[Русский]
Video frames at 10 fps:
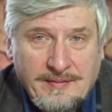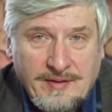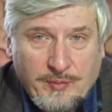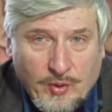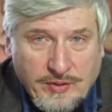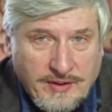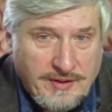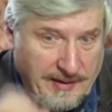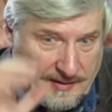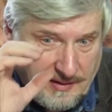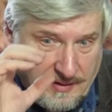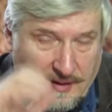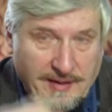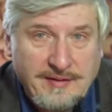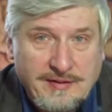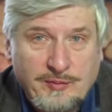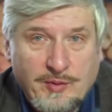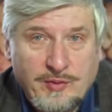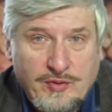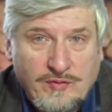не просто так на глаз с
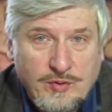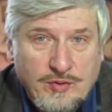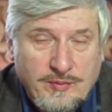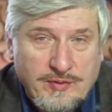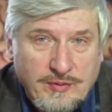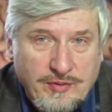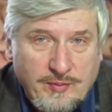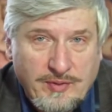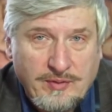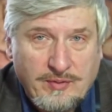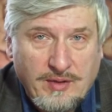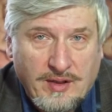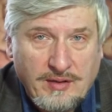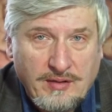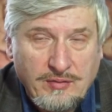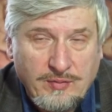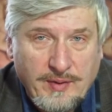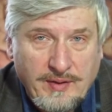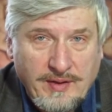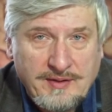помощью, в лучшем случае, бинокулярной
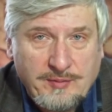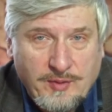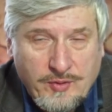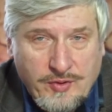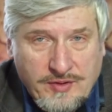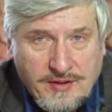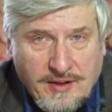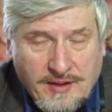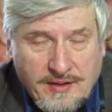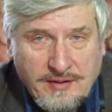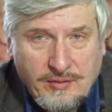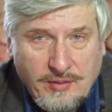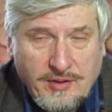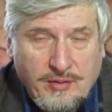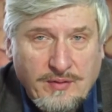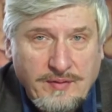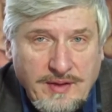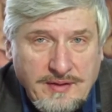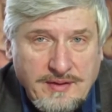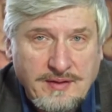лупы, а с помощью цитархитектоники, то
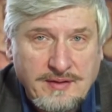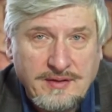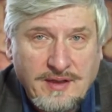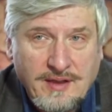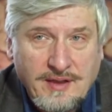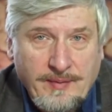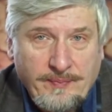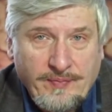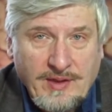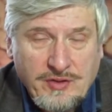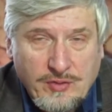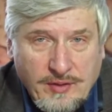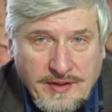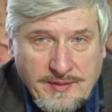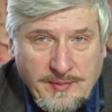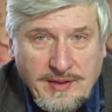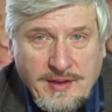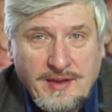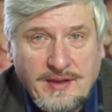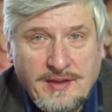выяснилось, что
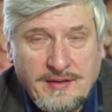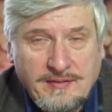изменение